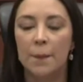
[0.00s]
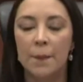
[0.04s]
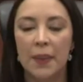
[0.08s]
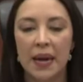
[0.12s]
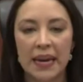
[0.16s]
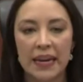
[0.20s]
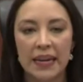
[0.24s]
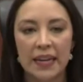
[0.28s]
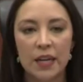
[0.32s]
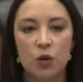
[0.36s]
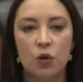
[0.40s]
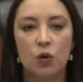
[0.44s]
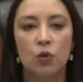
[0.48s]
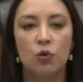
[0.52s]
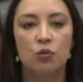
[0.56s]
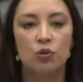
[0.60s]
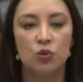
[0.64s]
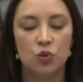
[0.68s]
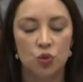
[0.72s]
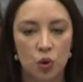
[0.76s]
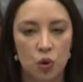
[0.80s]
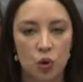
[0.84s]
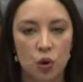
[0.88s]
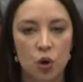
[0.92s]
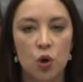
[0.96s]
México
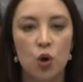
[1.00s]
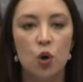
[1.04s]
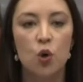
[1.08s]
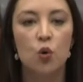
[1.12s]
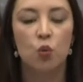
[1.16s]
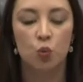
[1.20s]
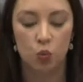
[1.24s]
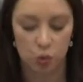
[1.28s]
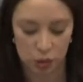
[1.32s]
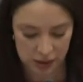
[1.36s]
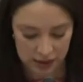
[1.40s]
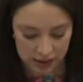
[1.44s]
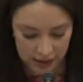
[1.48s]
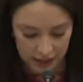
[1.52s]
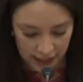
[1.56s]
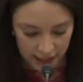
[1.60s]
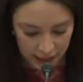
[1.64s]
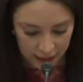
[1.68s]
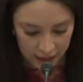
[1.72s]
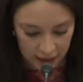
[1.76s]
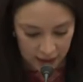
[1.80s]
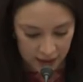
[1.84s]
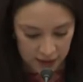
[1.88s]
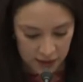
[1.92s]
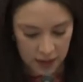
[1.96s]
son
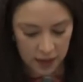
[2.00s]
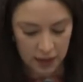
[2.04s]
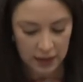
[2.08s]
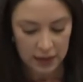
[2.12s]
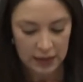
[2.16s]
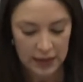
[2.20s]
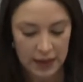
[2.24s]
ustedes